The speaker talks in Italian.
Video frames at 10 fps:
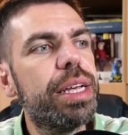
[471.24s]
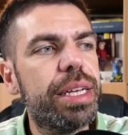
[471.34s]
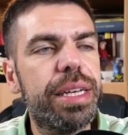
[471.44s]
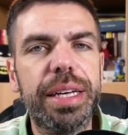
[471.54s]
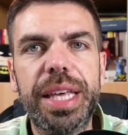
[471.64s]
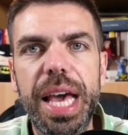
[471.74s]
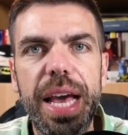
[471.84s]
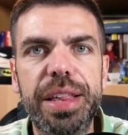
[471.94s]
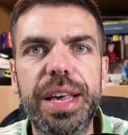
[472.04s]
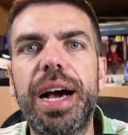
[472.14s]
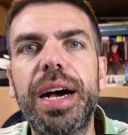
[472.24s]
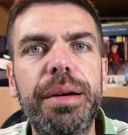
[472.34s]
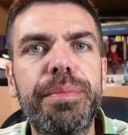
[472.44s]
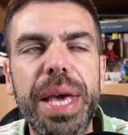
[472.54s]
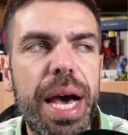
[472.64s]
eh,
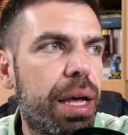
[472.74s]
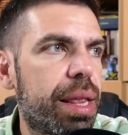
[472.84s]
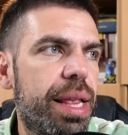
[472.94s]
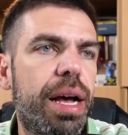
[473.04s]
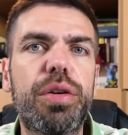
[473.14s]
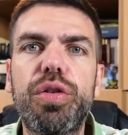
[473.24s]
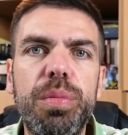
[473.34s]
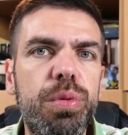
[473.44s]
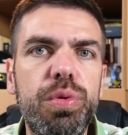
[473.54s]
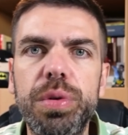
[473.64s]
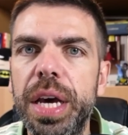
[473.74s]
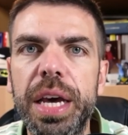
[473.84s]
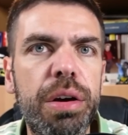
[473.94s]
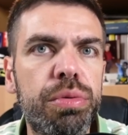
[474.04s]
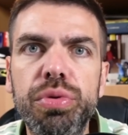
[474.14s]
chiesa, piazza,
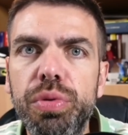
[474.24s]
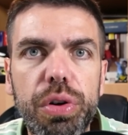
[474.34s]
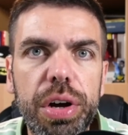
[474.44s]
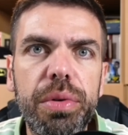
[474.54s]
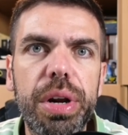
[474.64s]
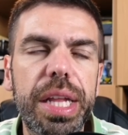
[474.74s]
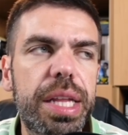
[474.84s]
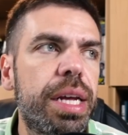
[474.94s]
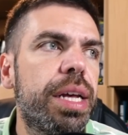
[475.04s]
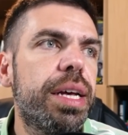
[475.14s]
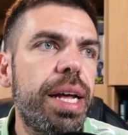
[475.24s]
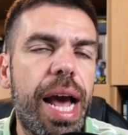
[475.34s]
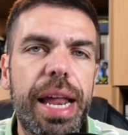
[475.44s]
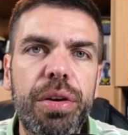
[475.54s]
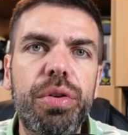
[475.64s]
comune o tutto quello che volete,
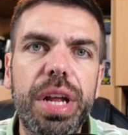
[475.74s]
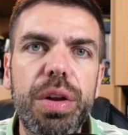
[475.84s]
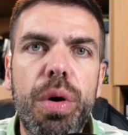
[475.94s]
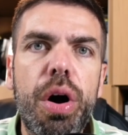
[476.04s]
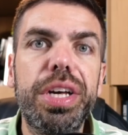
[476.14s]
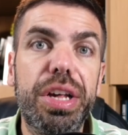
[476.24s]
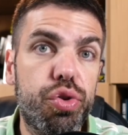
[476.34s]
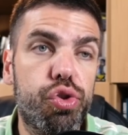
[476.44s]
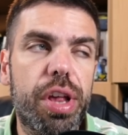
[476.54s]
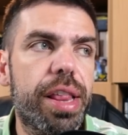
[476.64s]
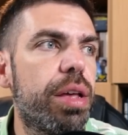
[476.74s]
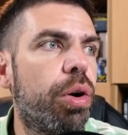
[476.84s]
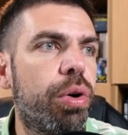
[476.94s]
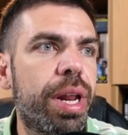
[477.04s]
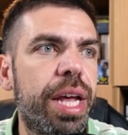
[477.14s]
erano dei luoghi,
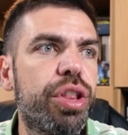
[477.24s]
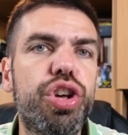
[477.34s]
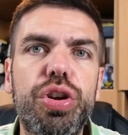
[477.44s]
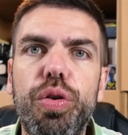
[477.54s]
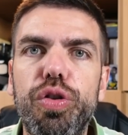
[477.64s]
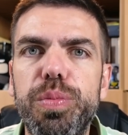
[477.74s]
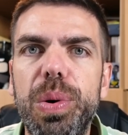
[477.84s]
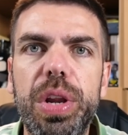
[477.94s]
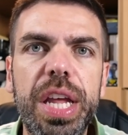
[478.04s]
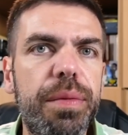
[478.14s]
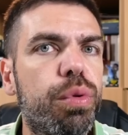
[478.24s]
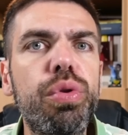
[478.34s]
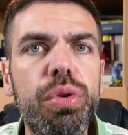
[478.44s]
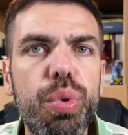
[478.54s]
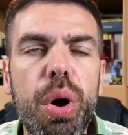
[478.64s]
associazione, circolo sportivo,
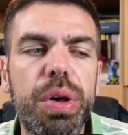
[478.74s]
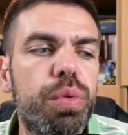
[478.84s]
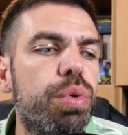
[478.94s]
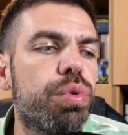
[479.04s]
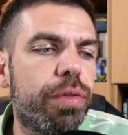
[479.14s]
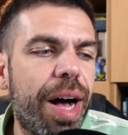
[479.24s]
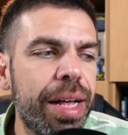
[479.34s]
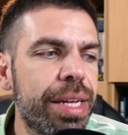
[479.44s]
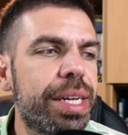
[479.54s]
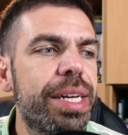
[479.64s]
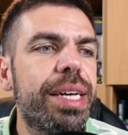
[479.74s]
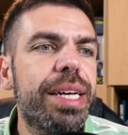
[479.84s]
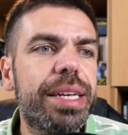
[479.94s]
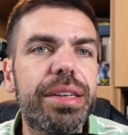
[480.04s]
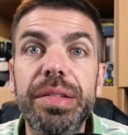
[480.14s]
tutti i luoghi in cui uno va,
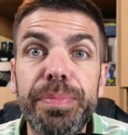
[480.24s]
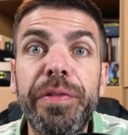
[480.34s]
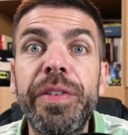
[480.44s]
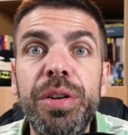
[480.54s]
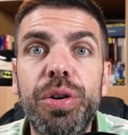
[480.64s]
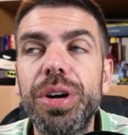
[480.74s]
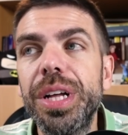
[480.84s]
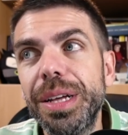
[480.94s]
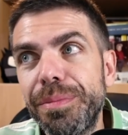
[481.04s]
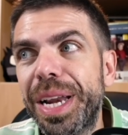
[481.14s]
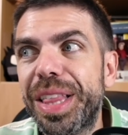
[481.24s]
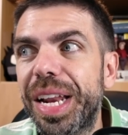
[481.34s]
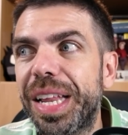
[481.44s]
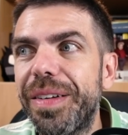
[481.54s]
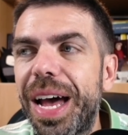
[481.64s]
perfino per
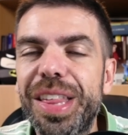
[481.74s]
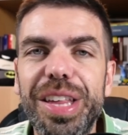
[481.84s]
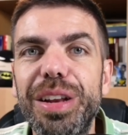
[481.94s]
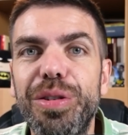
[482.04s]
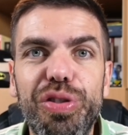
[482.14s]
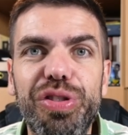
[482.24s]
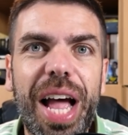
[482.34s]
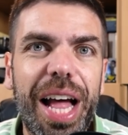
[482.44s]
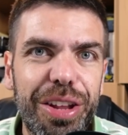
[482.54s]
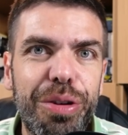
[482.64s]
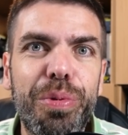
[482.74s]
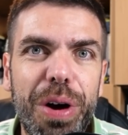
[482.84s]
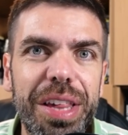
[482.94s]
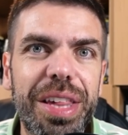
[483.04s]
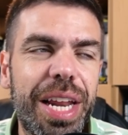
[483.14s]
certi versi lo stadio può
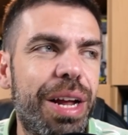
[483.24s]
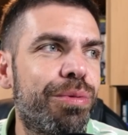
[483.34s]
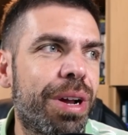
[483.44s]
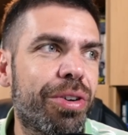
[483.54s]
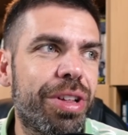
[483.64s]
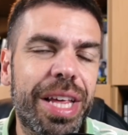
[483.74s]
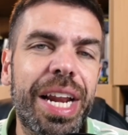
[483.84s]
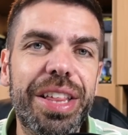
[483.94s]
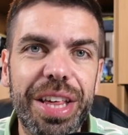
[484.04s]
essere una cosa del genere